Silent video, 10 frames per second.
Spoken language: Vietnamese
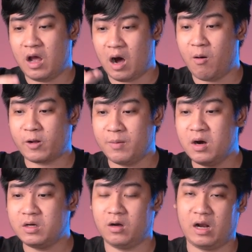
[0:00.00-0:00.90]
ở một cái
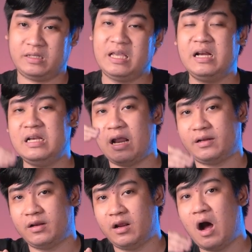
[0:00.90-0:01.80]
mức gọi là chênh lệch
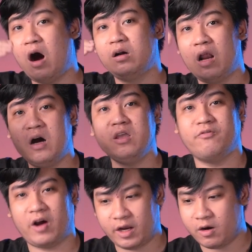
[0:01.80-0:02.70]
hơn lớn
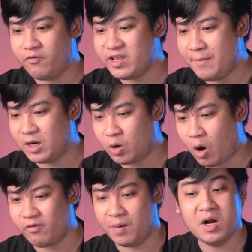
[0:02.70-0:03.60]
như vậy đối với giá
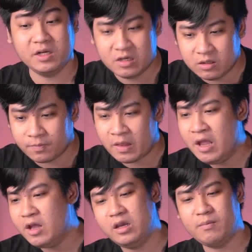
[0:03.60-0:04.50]
Bitcoin ở mức dương
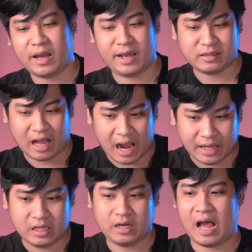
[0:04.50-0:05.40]
nhưng mà hiện
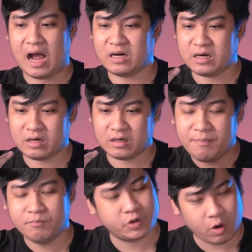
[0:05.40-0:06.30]
tại thì đã
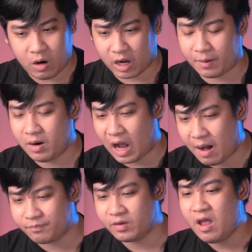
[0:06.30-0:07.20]
đâm xuống ở cái mức
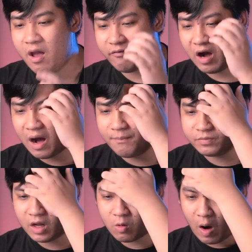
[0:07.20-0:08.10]
âm và
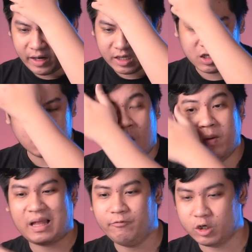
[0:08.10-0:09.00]
âm tới khoảng là trừ
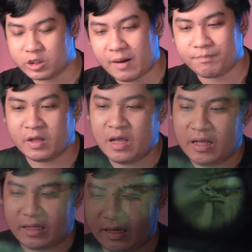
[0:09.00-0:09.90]
48%
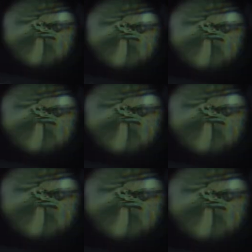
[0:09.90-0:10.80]
thì đây là một cái
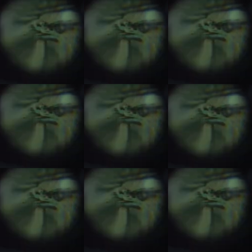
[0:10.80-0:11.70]
điều cho thấy là rất
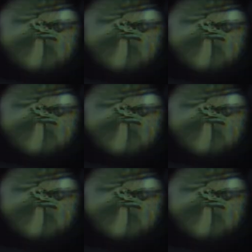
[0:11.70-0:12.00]
là tệ